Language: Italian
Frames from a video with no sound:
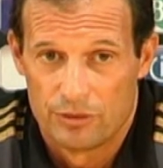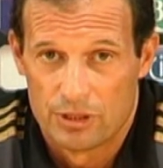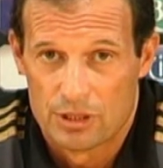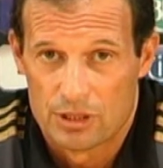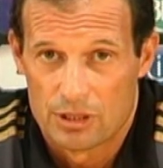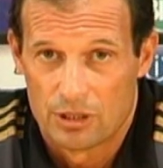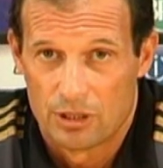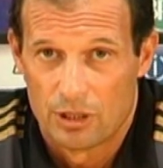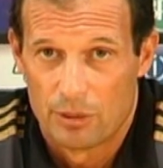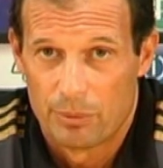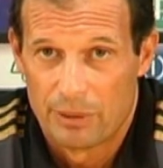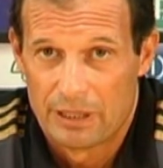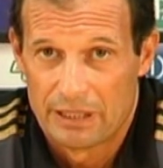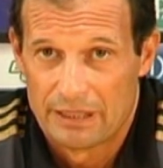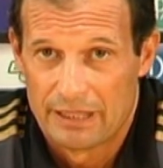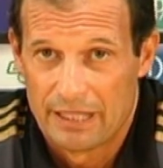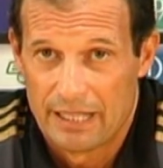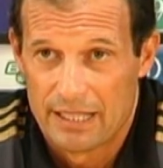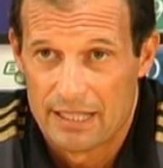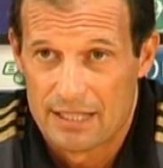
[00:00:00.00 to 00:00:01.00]
visto le
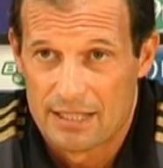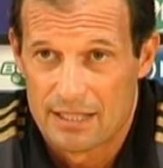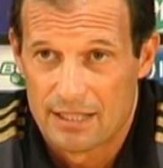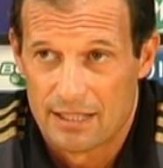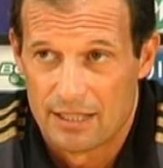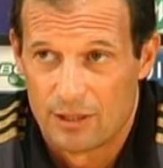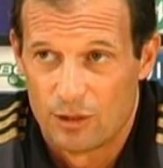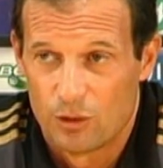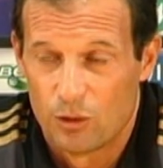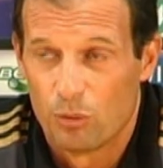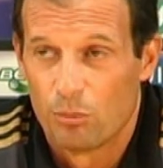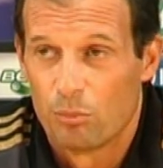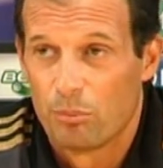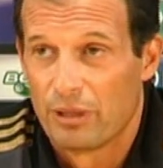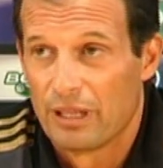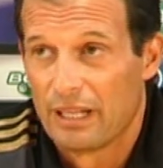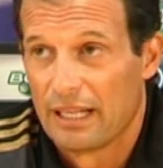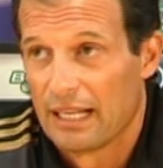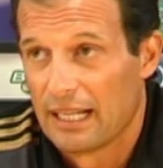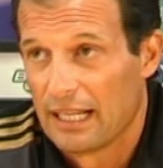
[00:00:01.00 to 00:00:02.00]
partenze non
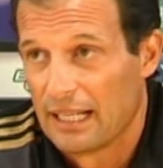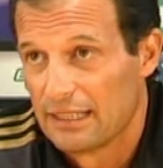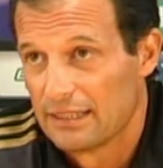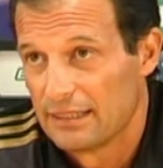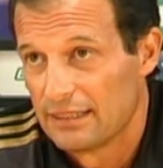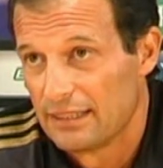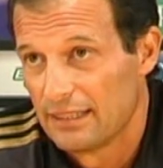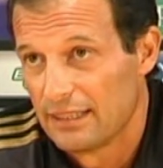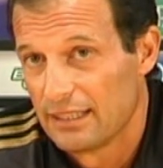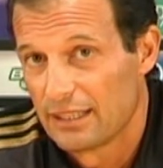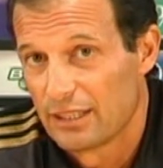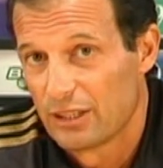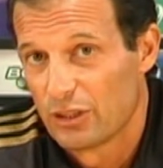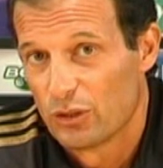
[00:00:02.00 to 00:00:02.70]
brillanti